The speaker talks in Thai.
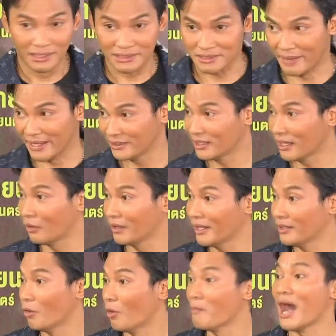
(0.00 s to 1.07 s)
สมัยที่เรา
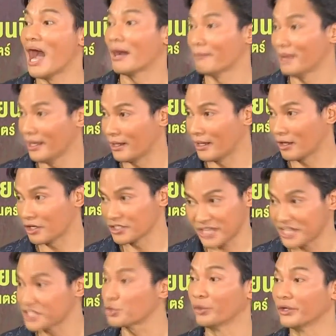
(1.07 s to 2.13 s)
เล่นองค์บากมาแล้วครับ ก็
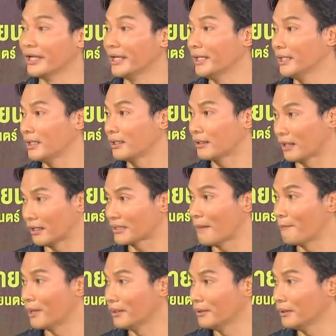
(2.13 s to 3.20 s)
ใช้สูตรนี้ก็
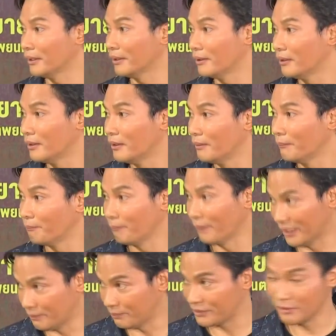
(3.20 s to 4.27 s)
ทำมาเรื่อย
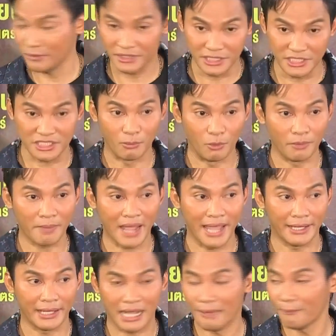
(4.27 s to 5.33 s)
เป็นที่วิธีสมุนไพร
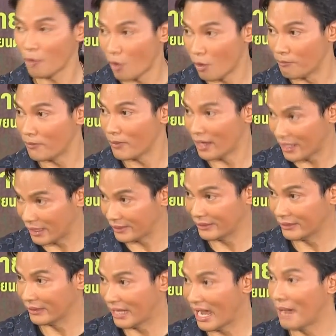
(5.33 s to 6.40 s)
นะครับ อบ
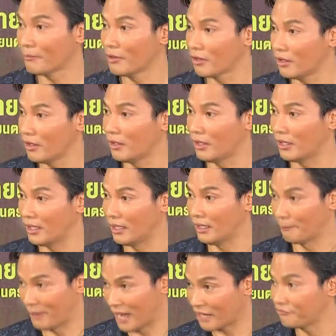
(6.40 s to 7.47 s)
น้ำแล้วก็
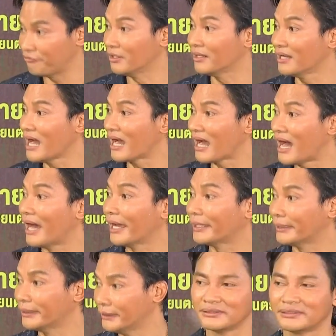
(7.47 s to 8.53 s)
พักฟื้นร่างกาย
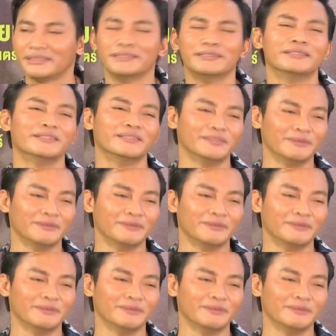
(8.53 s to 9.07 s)
คือ